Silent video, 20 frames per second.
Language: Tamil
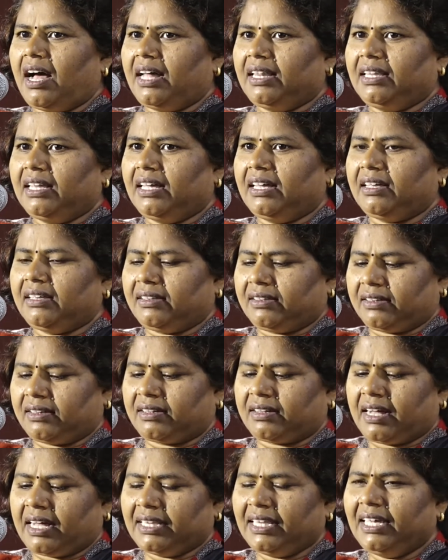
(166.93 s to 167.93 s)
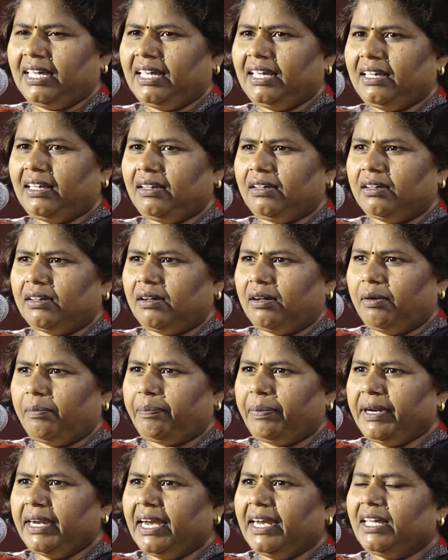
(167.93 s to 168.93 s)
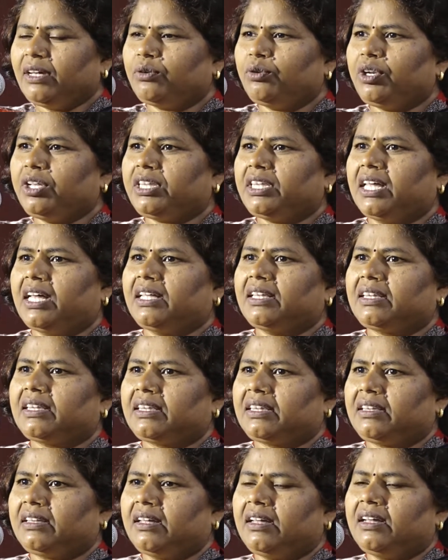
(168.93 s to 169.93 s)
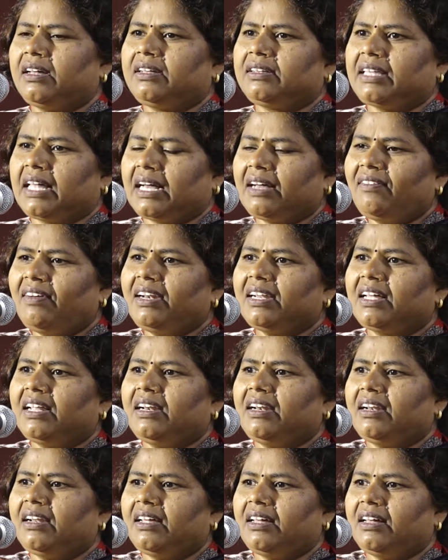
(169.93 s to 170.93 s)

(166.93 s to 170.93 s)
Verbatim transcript: அந்த கதை பின்னணி குறித்த தகவல்கள்